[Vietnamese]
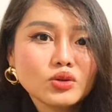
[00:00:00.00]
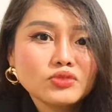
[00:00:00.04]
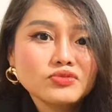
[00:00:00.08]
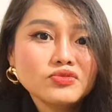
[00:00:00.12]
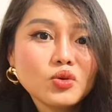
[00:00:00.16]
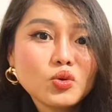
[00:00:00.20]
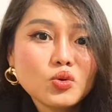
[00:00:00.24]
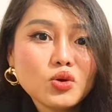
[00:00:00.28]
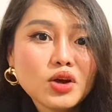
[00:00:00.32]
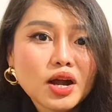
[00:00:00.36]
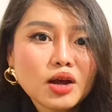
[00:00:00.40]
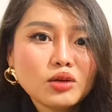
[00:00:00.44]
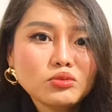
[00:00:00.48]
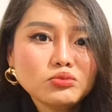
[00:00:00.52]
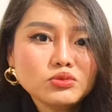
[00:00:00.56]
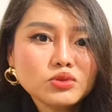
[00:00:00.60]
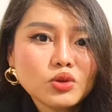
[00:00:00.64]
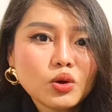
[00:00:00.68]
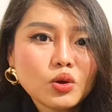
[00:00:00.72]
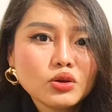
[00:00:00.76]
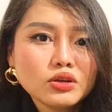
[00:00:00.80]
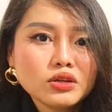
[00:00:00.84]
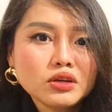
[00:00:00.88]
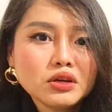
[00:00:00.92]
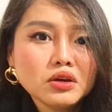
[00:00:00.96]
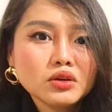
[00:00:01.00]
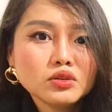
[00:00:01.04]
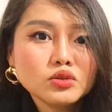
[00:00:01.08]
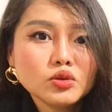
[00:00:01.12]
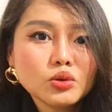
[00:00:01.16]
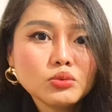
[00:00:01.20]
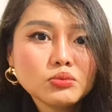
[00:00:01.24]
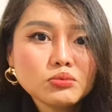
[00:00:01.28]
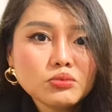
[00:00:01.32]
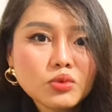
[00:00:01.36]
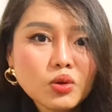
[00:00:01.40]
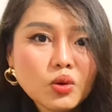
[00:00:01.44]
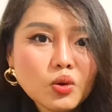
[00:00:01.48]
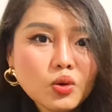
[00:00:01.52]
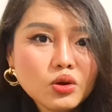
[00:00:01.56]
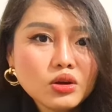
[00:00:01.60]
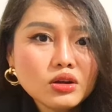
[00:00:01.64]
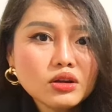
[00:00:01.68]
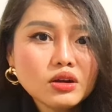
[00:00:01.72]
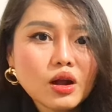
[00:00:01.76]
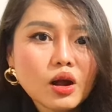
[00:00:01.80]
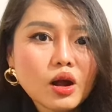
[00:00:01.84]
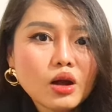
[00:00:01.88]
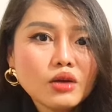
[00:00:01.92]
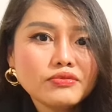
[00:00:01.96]
tội vu khống tôi tôi
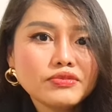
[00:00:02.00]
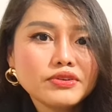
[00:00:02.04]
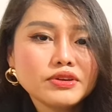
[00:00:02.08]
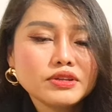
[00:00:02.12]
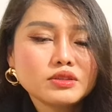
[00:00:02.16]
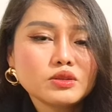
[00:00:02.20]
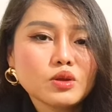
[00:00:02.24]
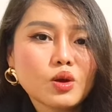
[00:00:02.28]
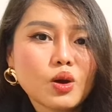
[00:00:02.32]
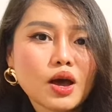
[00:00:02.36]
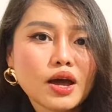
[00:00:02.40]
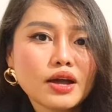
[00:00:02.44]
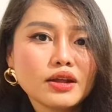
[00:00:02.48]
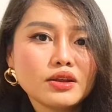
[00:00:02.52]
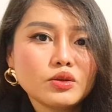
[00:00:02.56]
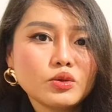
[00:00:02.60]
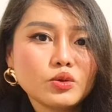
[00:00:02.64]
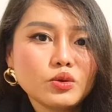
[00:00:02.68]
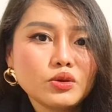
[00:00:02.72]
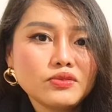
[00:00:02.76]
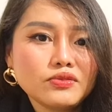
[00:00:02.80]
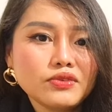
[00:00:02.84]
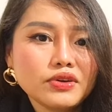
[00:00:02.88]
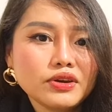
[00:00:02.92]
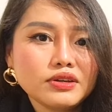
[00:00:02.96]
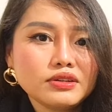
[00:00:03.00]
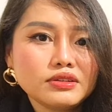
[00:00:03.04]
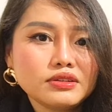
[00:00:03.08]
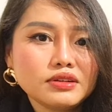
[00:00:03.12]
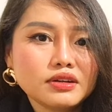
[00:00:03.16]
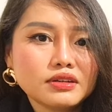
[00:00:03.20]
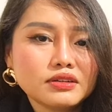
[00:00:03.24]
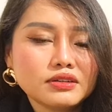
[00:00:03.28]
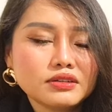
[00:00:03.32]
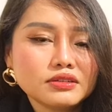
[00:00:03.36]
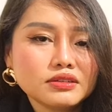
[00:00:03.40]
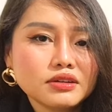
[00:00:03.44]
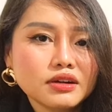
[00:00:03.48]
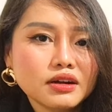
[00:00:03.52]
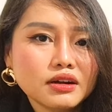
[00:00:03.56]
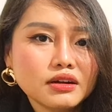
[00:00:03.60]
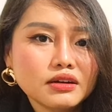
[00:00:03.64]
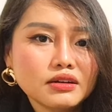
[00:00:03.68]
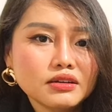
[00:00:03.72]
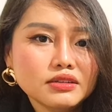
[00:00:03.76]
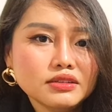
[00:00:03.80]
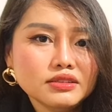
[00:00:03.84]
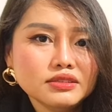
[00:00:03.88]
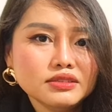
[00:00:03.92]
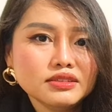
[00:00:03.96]
muốn có phiên tòa nữa quý vị trời đất
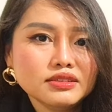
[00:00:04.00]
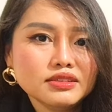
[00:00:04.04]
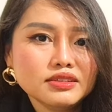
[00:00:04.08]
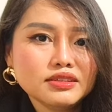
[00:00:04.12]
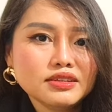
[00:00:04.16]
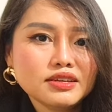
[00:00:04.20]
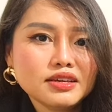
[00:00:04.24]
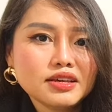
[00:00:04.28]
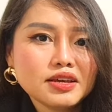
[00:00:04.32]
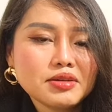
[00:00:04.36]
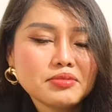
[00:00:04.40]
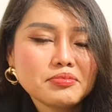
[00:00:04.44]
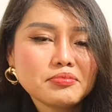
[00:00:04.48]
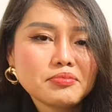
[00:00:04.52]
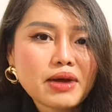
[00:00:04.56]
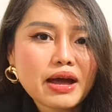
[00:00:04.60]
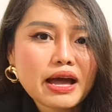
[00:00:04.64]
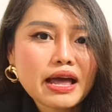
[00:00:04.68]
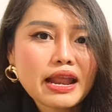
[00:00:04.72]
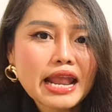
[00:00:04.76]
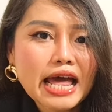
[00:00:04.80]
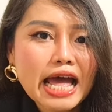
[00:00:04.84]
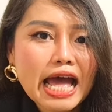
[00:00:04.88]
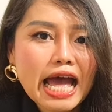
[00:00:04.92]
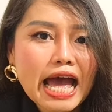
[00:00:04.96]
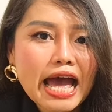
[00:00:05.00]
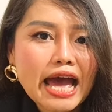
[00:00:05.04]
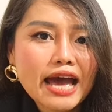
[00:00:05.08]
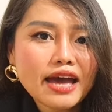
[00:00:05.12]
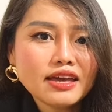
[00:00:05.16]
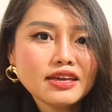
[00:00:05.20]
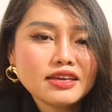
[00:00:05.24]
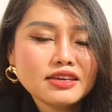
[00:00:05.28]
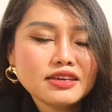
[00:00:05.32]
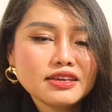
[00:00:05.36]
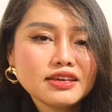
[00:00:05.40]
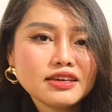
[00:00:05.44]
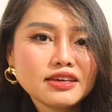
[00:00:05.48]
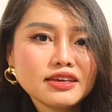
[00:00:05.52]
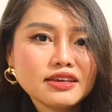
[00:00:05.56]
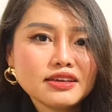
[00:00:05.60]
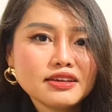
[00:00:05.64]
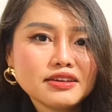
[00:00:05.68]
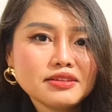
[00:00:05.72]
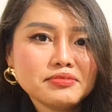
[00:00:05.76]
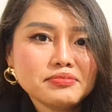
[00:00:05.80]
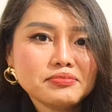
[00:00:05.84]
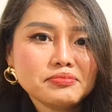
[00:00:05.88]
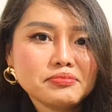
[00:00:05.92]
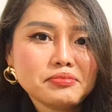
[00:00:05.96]
ơi bà là ai
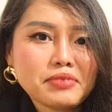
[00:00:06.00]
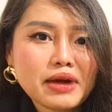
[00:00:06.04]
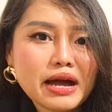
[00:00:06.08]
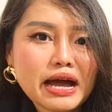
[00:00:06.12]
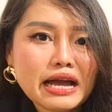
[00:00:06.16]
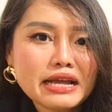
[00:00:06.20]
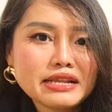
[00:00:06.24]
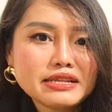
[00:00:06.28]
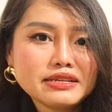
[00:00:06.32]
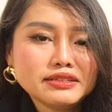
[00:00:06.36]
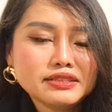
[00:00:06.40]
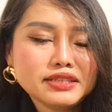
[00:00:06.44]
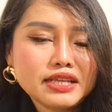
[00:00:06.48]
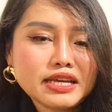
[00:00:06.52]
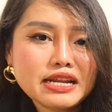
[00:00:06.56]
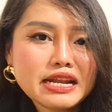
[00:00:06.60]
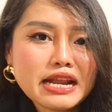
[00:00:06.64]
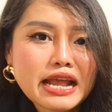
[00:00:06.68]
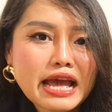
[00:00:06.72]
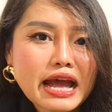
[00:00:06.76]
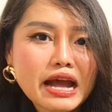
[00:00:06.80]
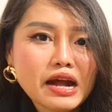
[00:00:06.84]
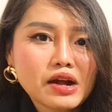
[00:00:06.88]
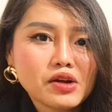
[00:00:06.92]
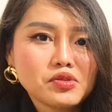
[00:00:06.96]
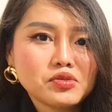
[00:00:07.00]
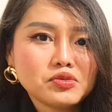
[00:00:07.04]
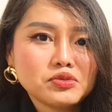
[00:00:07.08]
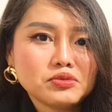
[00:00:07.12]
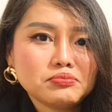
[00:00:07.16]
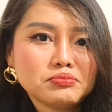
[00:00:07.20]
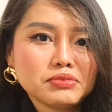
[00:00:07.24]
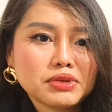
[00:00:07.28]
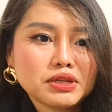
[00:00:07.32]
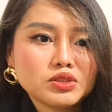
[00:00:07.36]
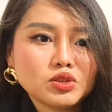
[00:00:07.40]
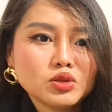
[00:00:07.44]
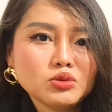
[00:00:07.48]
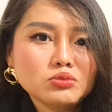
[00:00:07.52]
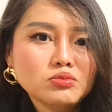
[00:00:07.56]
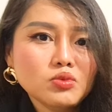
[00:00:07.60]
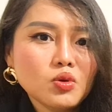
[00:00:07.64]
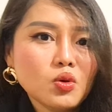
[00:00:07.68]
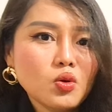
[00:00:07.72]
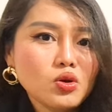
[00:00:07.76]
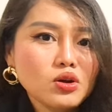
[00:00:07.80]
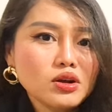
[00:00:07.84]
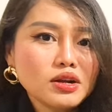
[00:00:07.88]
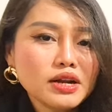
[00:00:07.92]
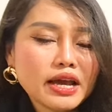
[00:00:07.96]
bà như thế nào mà tôi
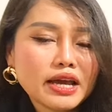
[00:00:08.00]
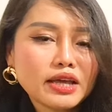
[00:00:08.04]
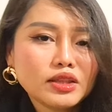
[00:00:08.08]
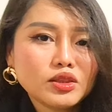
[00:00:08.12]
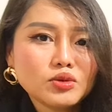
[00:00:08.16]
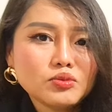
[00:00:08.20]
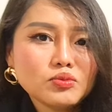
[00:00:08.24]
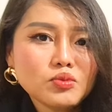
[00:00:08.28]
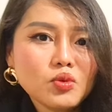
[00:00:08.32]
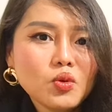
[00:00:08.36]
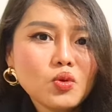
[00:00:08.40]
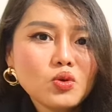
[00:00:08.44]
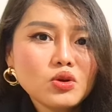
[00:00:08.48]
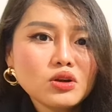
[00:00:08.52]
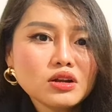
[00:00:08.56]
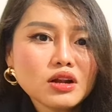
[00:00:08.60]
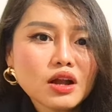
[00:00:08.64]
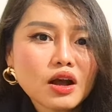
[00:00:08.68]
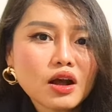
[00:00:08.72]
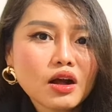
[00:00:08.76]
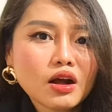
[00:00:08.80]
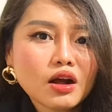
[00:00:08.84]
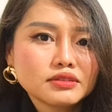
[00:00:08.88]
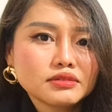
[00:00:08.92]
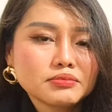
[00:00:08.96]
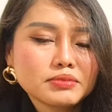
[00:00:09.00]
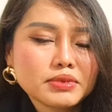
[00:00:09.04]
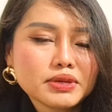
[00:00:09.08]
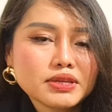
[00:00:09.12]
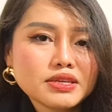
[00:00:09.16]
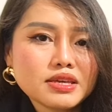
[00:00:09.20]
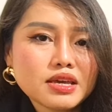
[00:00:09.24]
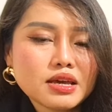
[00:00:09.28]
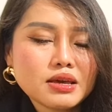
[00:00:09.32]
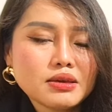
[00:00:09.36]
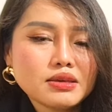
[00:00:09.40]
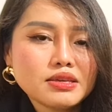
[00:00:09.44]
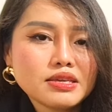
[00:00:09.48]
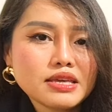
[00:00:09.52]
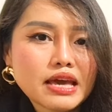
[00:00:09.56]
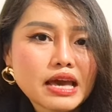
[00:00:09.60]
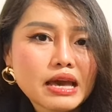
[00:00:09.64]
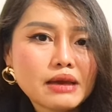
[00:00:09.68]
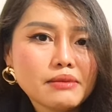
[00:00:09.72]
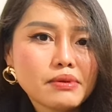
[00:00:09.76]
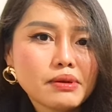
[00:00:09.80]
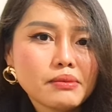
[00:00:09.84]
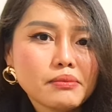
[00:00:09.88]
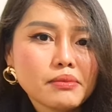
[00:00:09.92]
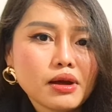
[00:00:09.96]
muốn này tôi muốn nọ bà về
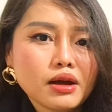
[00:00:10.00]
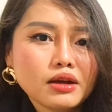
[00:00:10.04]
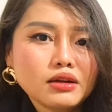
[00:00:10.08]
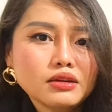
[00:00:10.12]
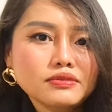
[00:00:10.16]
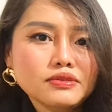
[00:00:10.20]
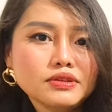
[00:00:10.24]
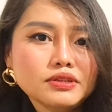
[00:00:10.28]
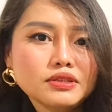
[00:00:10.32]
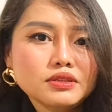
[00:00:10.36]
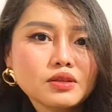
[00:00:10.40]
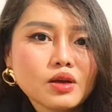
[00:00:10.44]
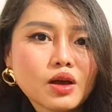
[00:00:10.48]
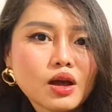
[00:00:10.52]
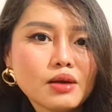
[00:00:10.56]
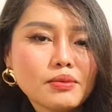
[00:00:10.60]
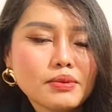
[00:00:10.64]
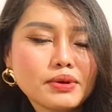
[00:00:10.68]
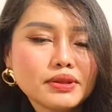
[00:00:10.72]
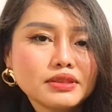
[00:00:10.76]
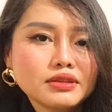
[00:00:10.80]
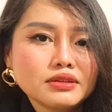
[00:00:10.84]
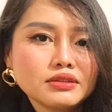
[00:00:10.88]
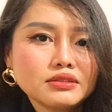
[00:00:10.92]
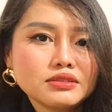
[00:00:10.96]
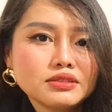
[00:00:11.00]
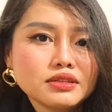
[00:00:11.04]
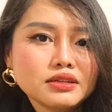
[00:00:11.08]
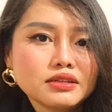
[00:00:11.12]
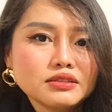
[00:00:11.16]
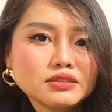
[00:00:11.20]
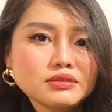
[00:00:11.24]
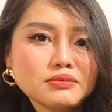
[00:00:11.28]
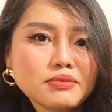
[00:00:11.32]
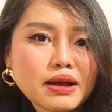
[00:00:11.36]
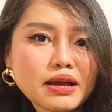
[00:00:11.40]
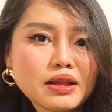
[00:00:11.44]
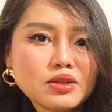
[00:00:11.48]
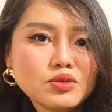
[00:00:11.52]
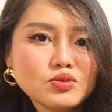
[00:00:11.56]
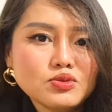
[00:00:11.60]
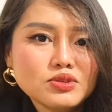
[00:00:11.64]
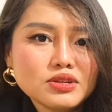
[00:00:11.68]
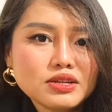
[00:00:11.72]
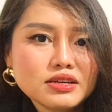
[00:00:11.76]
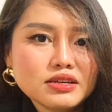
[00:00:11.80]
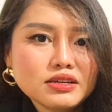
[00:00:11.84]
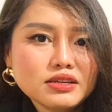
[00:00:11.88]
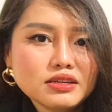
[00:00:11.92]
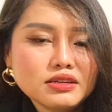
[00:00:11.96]
nhà bà mở phiên tòa bà tự xử bà luôn
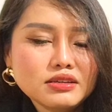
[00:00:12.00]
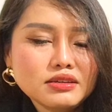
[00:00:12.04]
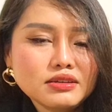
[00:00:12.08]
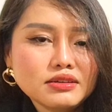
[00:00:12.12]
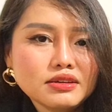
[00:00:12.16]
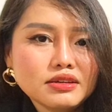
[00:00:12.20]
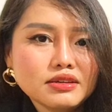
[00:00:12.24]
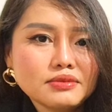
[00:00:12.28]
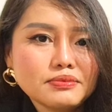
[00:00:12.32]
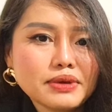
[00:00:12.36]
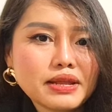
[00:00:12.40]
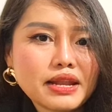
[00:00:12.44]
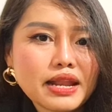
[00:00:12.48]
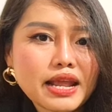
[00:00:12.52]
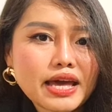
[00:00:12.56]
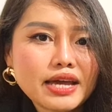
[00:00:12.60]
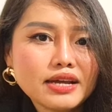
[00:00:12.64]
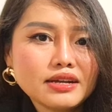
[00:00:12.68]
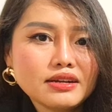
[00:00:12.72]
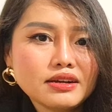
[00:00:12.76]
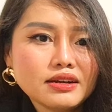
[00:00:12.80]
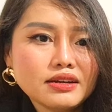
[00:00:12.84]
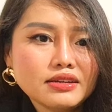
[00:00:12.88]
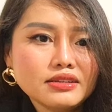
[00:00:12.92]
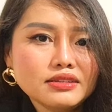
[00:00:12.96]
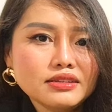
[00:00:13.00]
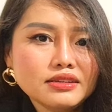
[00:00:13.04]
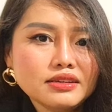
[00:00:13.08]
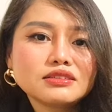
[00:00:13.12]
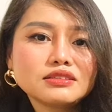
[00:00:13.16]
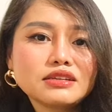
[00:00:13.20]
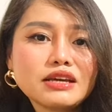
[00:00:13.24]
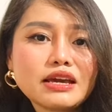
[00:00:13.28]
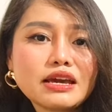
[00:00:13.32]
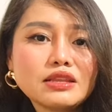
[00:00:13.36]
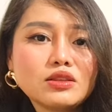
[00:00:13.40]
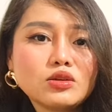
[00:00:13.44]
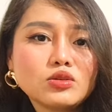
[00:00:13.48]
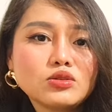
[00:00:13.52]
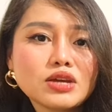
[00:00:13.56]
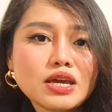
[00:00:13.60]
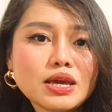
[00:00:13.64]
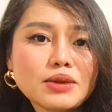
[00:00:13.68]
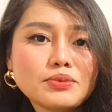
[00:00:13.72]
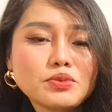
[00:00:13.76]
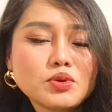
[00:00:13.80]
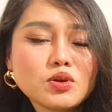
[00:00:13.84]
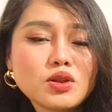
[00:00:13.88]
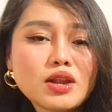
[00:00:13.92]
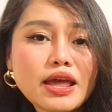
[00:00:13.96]
đi ờ, bà Lan ơi nghe tội
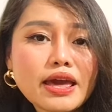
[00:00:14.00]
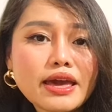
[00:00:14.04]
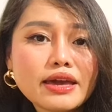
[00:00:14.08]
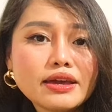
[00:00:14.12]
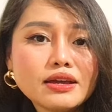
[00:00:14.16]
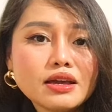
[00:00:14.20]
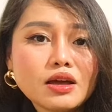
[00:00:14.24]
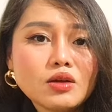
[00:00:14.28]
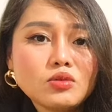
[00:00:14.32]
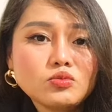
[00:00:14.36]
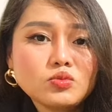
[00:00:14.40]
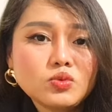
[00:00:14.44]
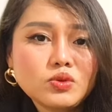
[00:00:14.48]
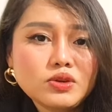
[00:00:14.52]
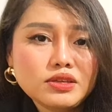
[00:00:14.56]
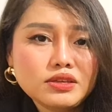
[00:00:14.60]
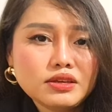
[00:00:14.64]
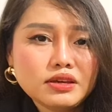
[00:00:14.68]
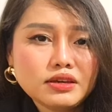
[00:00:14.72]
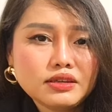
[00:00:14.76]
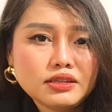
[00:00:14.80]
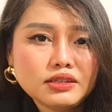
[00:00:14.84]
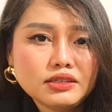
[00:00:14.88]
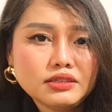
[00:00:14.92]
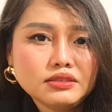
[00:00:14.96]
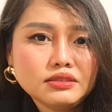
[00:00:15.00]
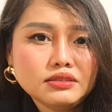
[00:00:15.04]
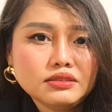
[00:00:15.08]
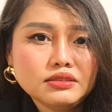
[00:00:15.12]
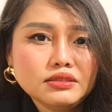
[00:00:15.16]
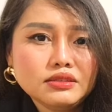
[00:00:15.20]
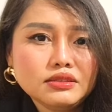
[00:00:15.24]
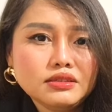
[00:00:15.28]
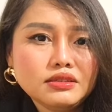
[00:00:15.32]
nghiệp cho Lan không quý vị